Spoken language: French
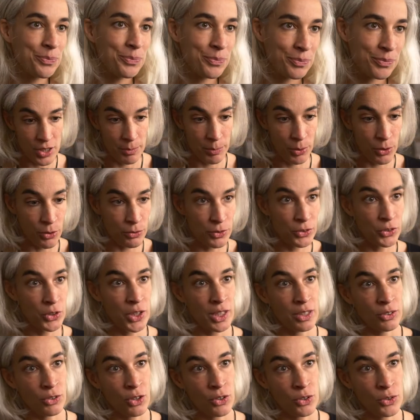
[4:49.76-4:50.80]
J'ai
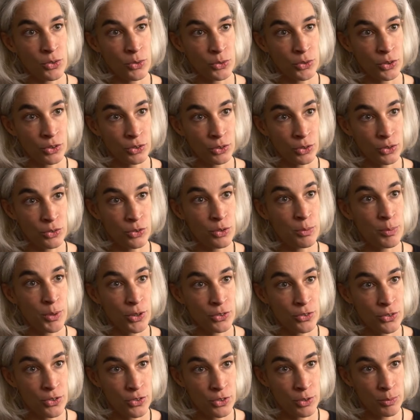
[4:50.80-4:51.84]
provoqué une rencontre entre deux
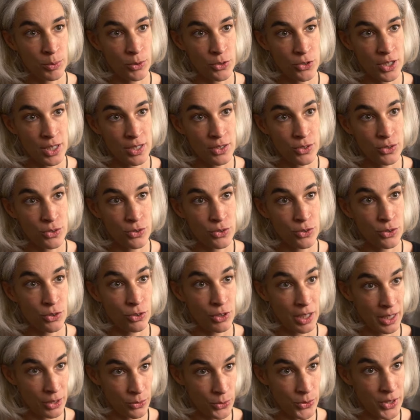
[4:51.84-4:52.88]
porteuses de projets sur
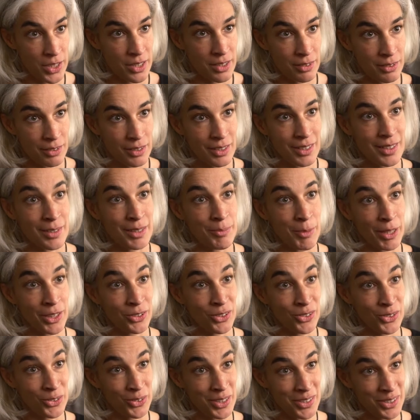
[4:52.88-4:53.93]
la consigne, qui
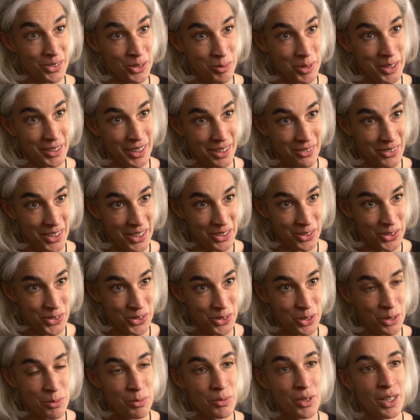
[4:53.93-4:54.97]
maintenant désormais travaillent
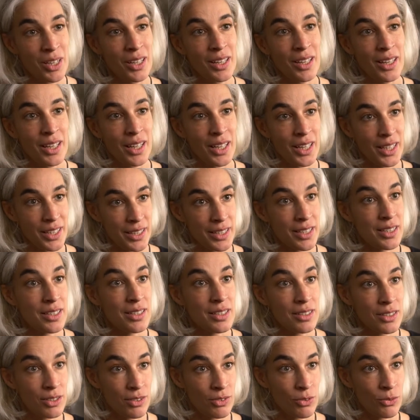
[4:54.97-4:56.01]
ensemble et
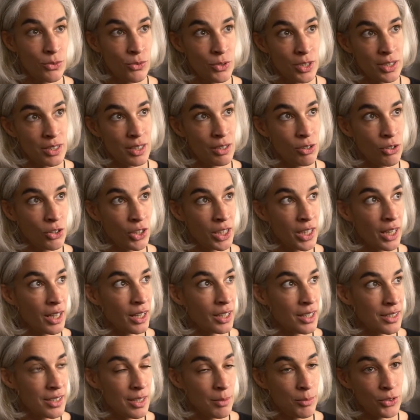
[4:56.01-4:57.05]
qui sont été lauréats
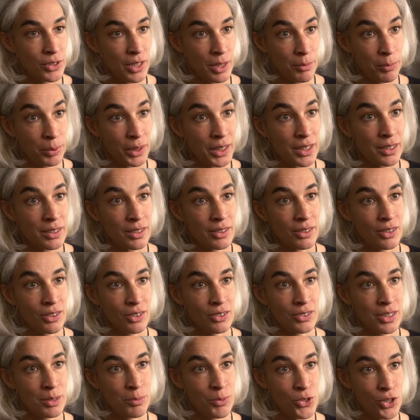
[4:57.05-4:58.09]
récemment d'un prix
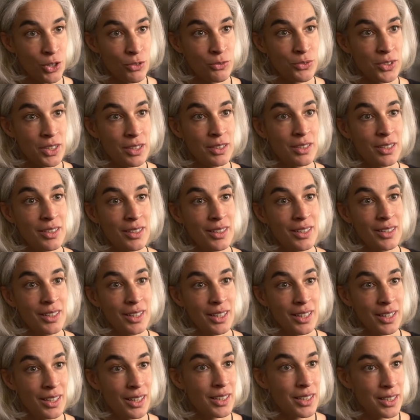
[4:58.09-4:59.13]
en début janvier
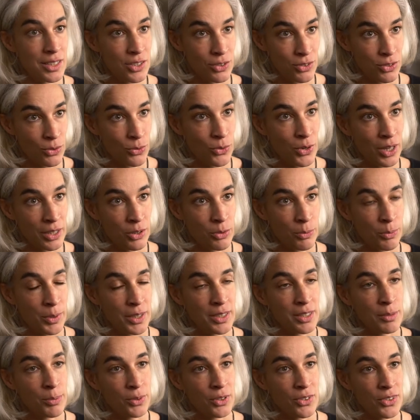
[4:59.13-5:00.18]
et qui sont
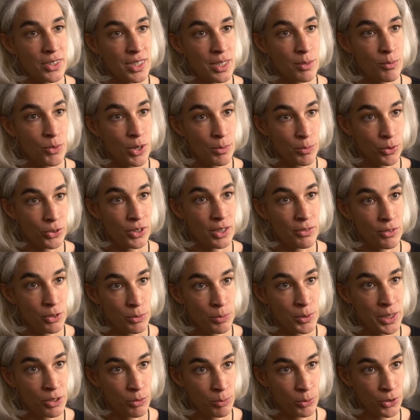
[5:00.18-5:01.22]
accompagnées pendant six mois pour
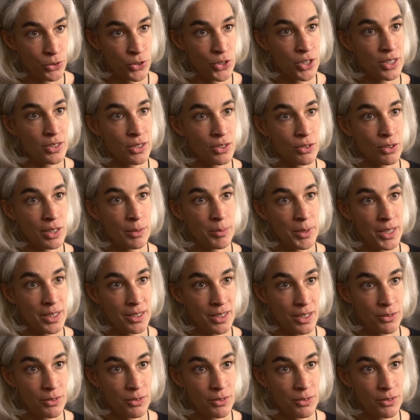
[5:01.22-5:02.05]
développer le projet sur les pays de